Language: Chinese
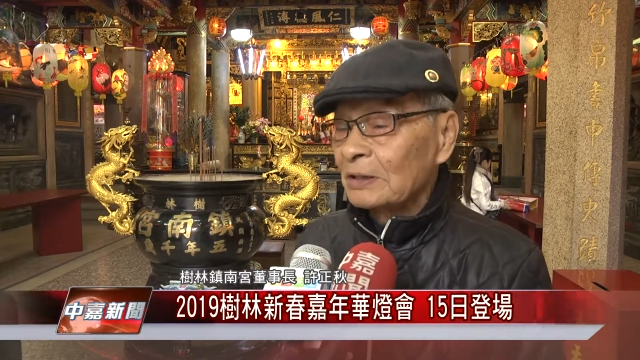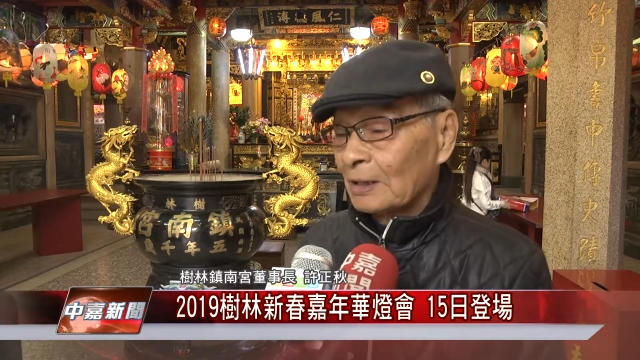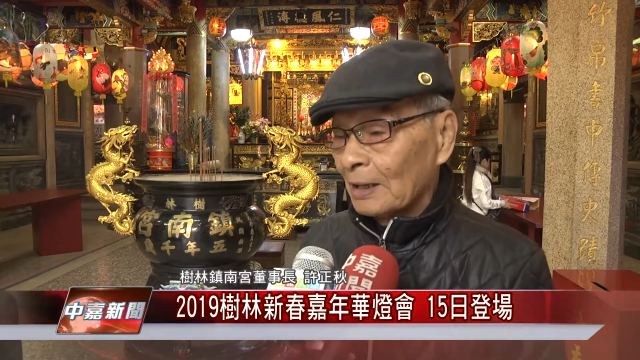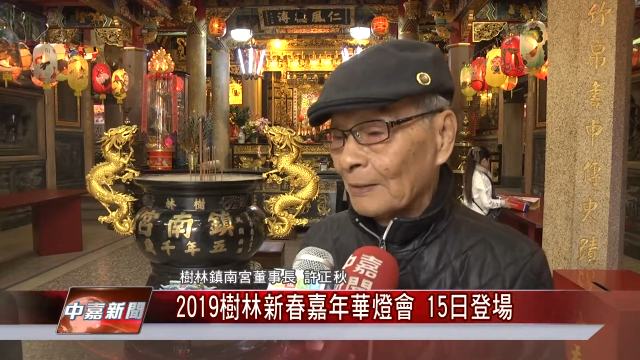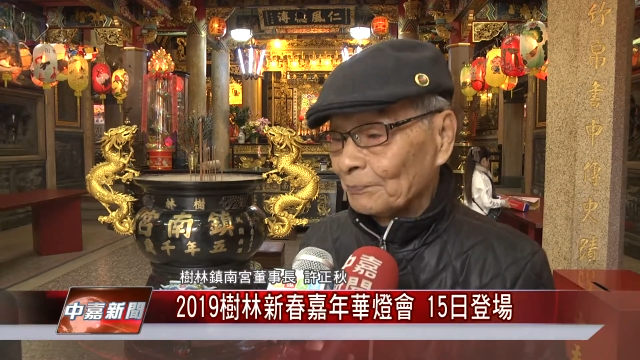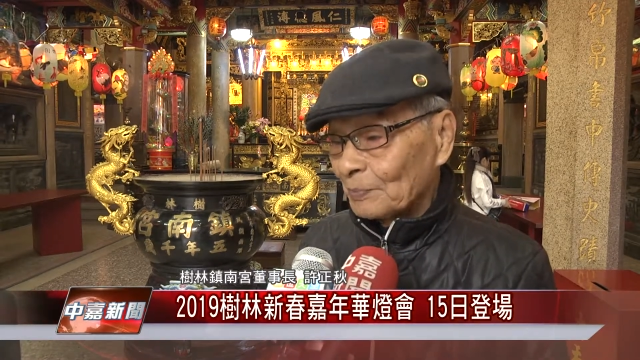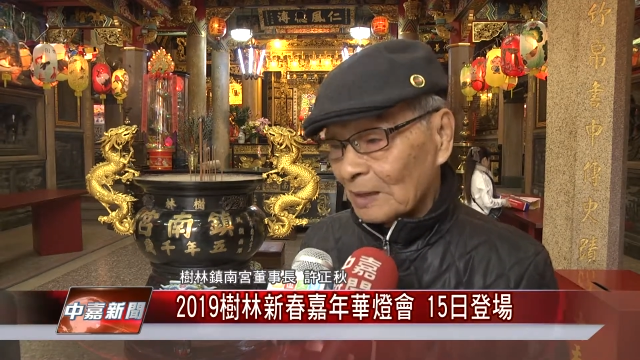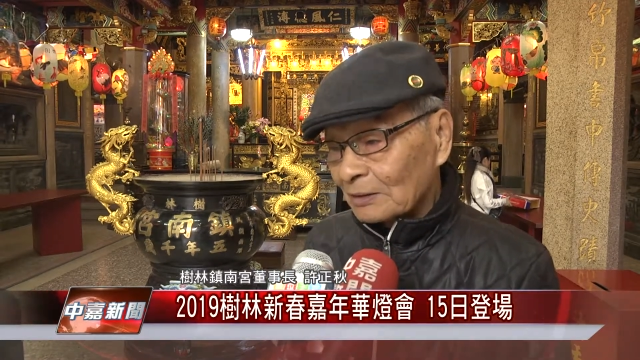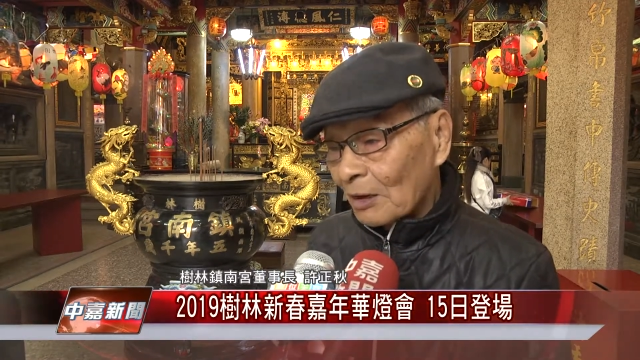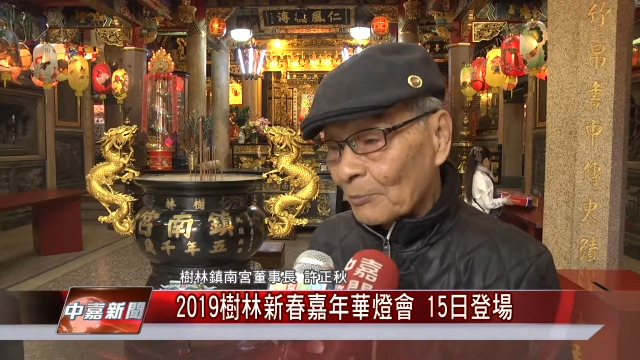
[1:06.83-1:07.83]
年
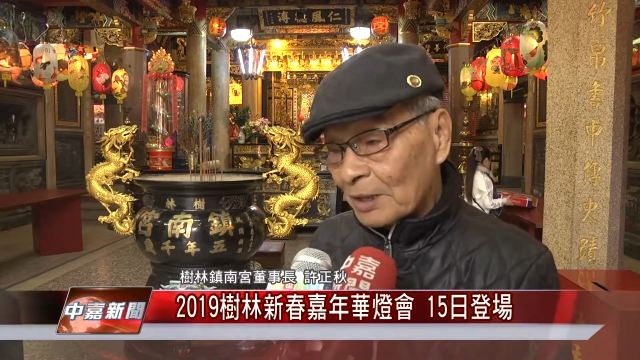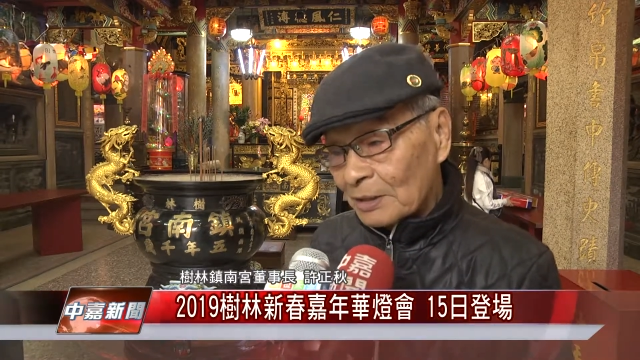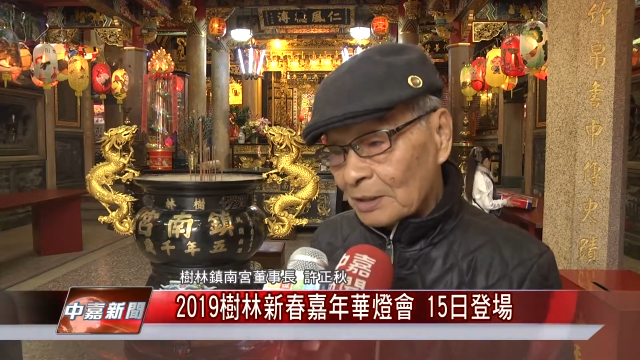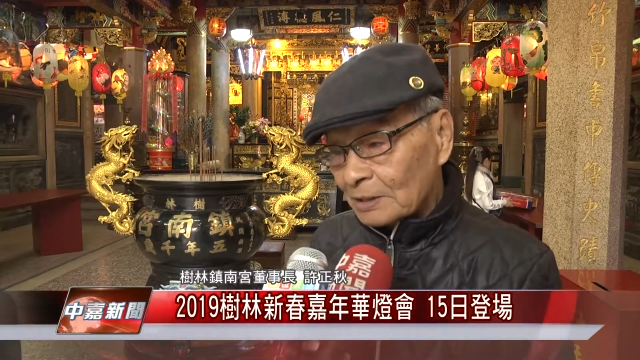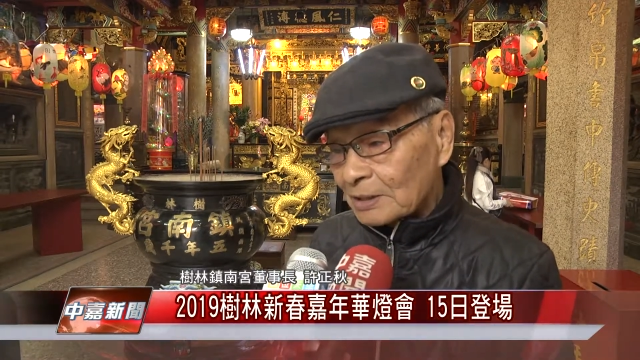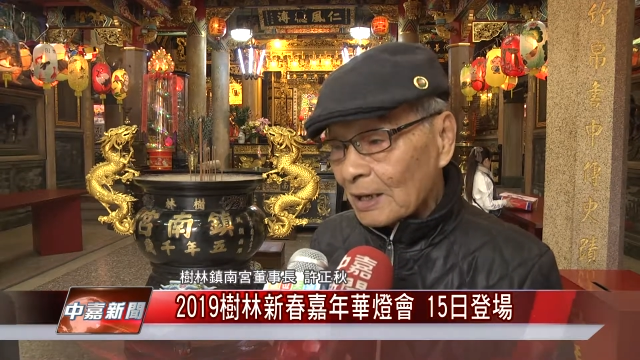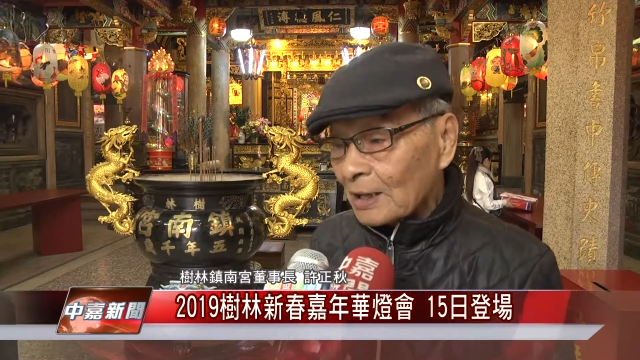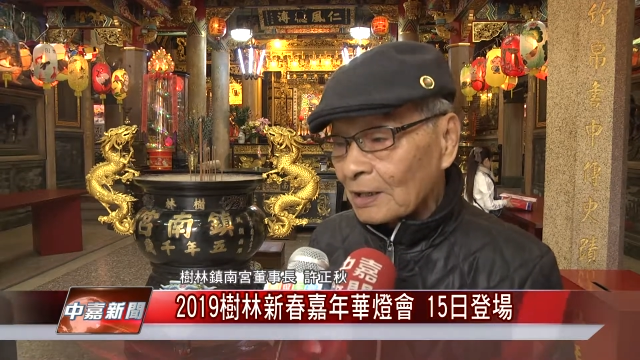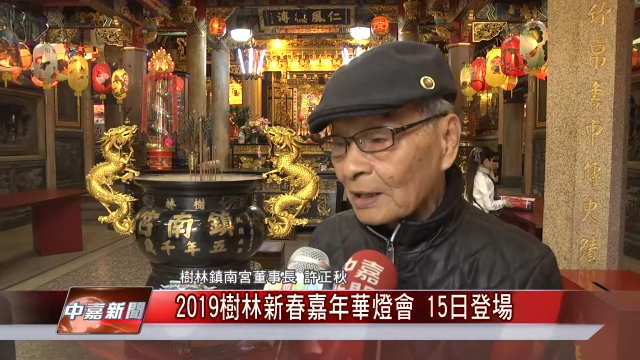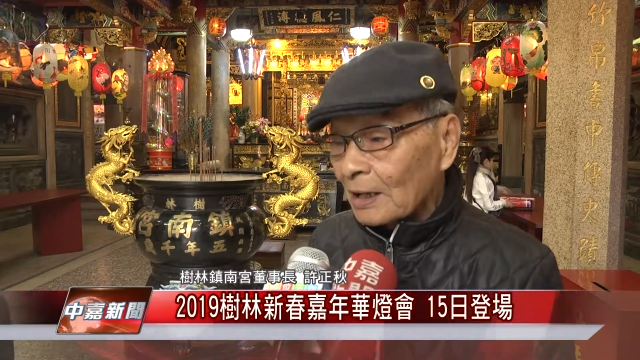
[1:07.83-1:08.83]
啊，头尾今年十
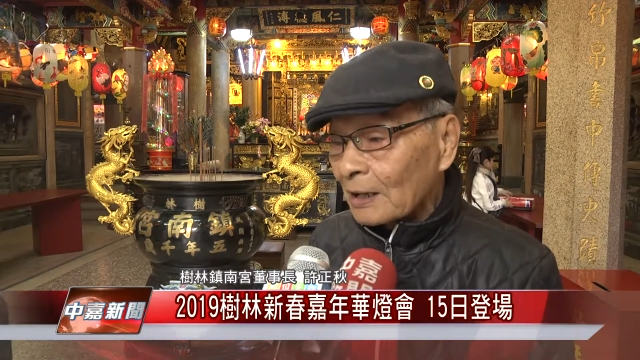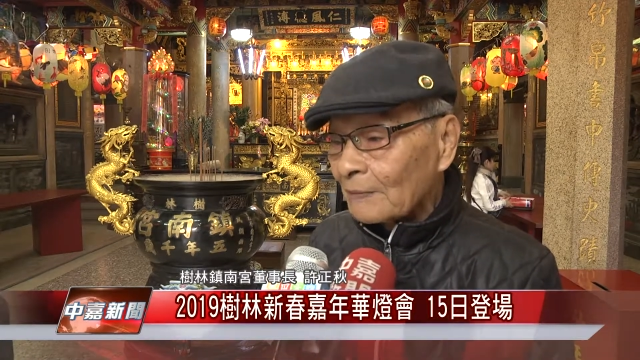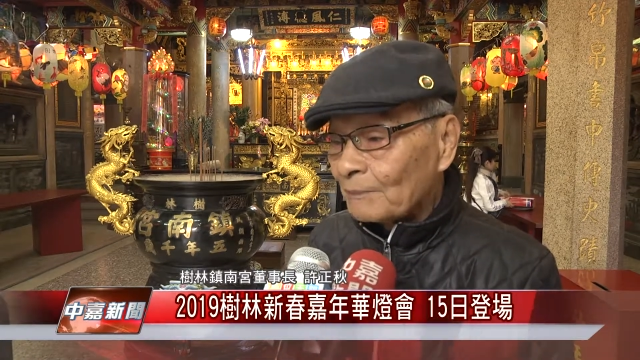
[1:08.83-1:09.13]
六年啊，